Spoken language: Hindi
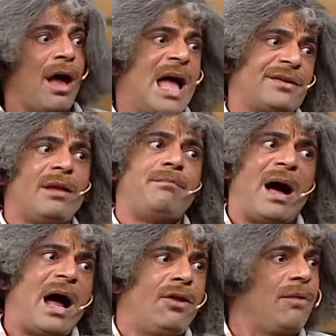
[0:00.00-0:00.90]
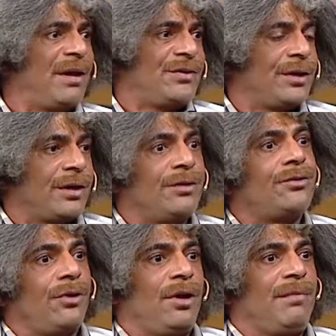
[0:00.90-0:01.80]
आजकल बाल और बच्चे
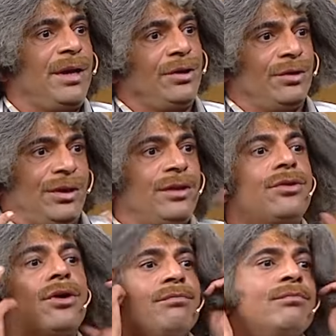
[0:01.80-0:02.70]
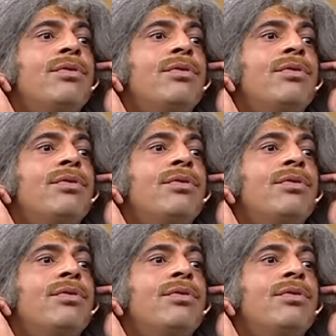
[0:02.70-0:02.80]
कंट्रोल में नहीं होते तो